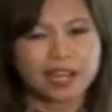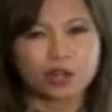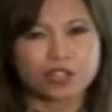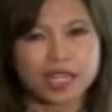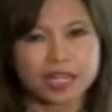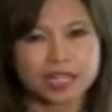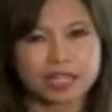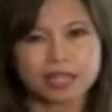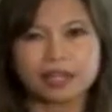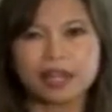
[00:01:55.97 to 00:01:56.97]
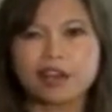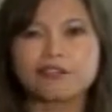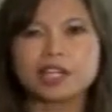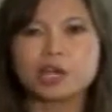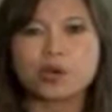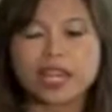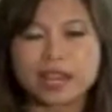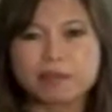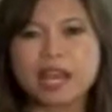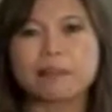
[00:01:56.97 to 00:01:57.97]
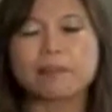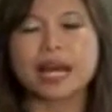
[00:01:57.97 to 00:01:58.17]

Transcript: Kalau jadi, inilah video game yang